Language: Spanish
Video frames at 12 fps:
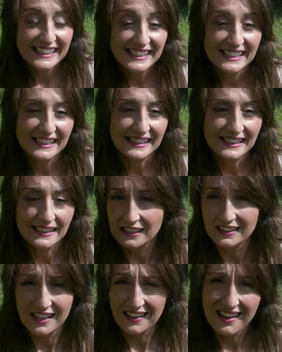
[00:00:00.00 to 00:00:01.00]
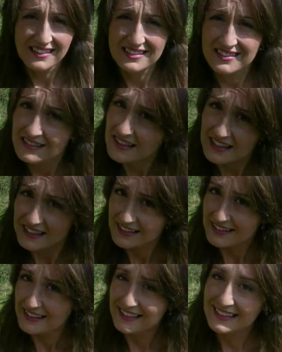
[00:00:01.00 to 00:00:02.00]
Y, nada, así
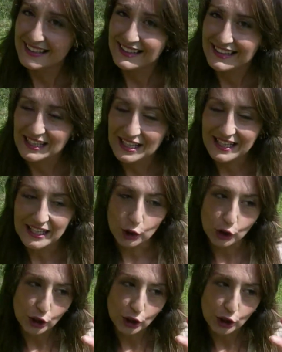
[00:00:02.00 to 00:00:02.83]
de, de,